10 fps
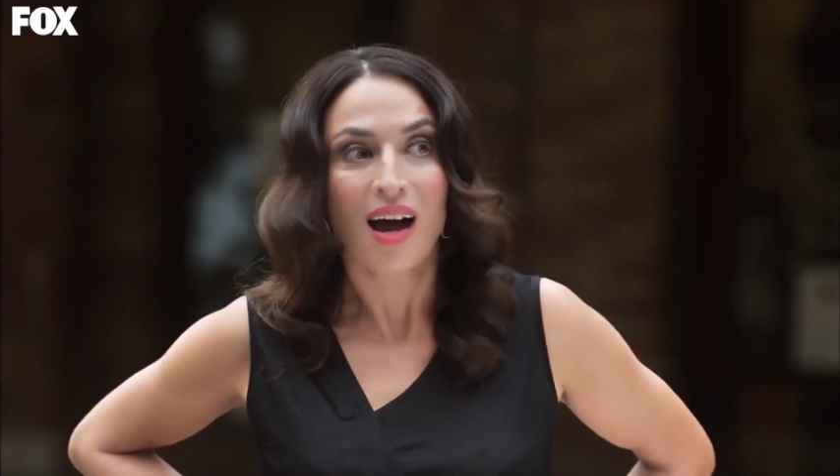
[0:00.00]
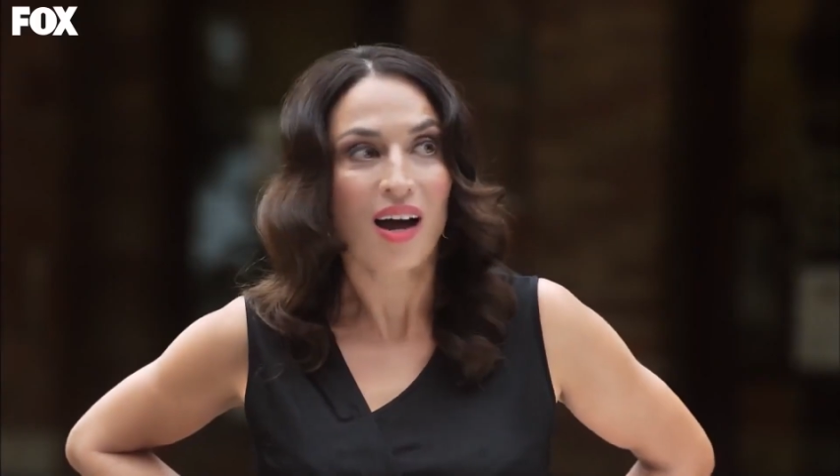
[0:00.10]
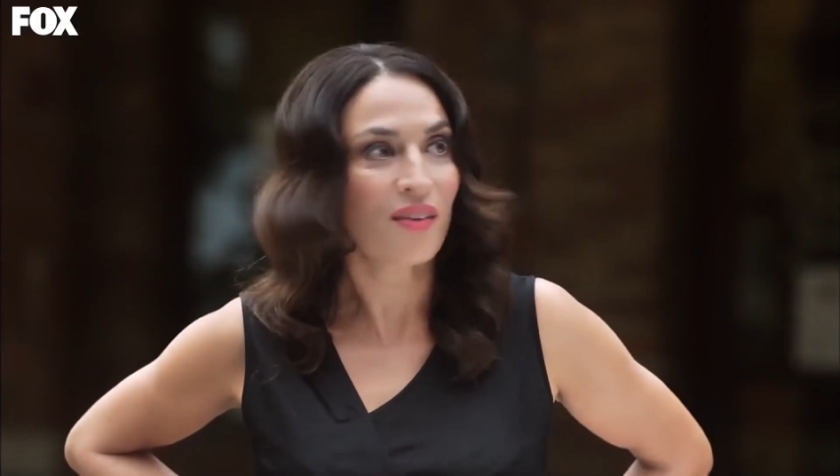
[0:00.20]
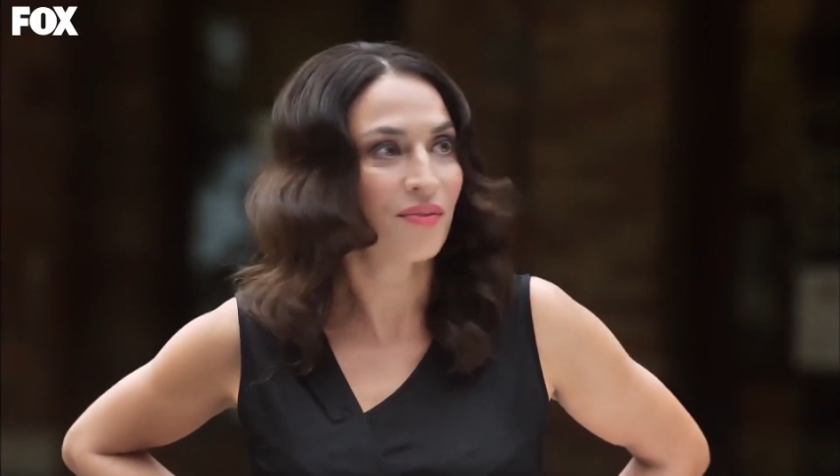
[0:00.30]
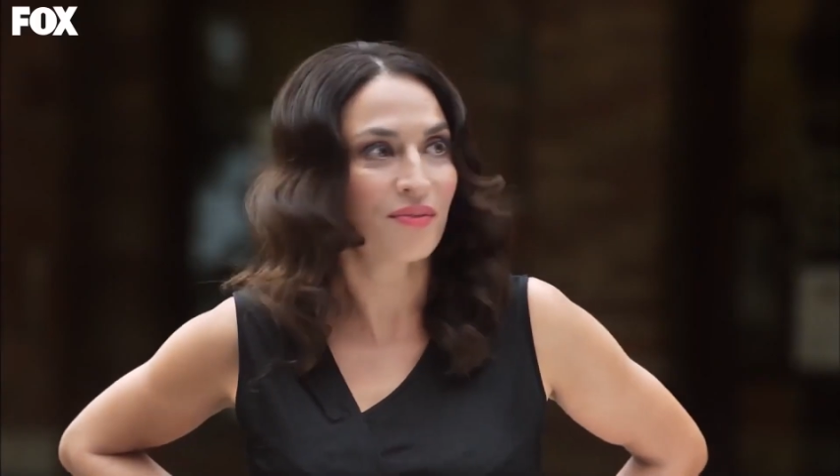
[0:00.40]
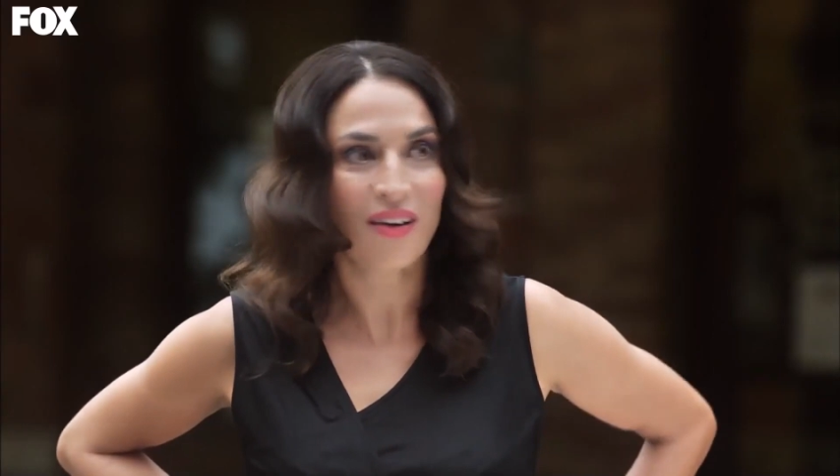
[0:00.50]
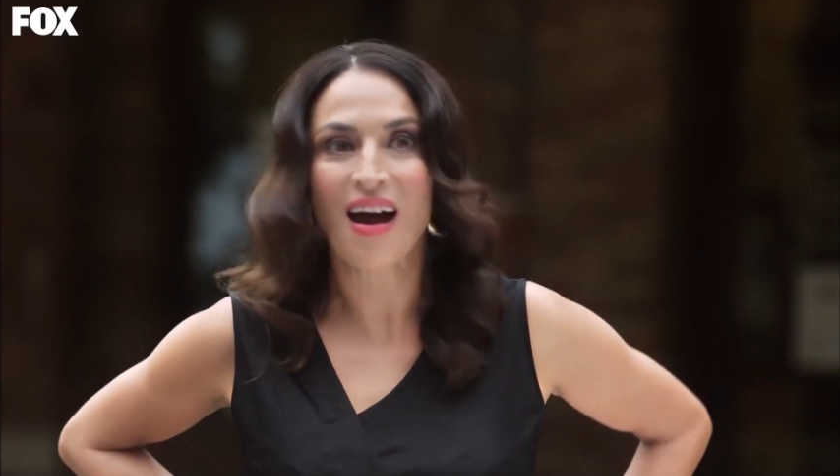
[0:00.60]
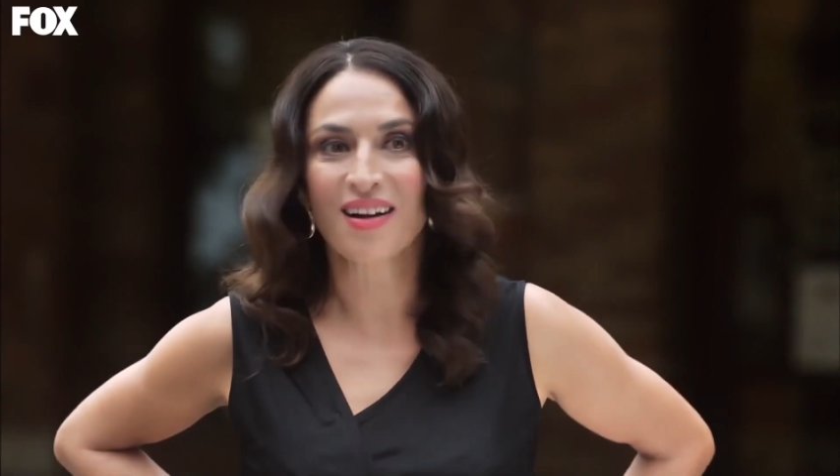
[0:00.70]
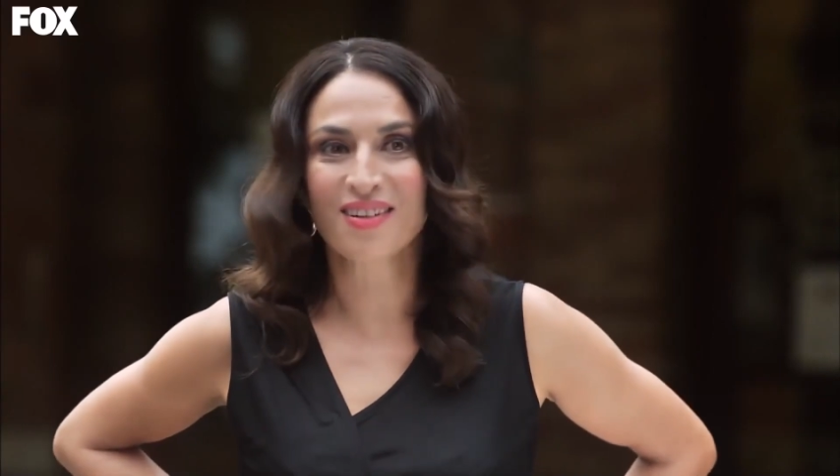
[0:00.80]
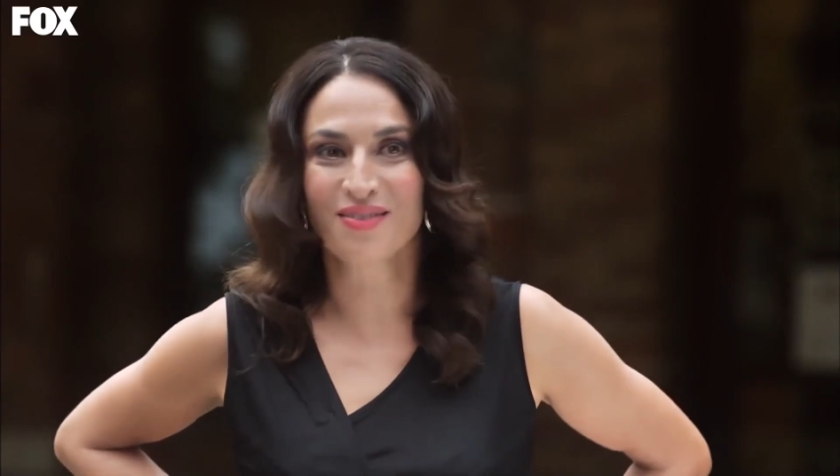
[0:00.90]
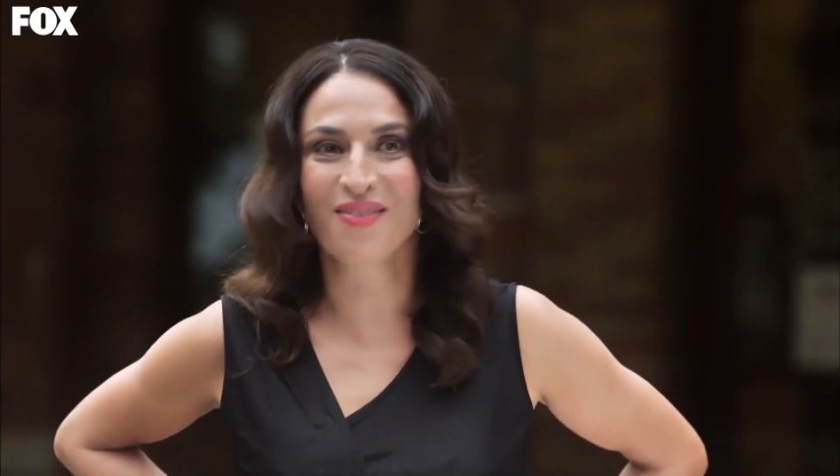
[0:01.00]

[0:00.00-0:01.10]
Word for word: Aa, var,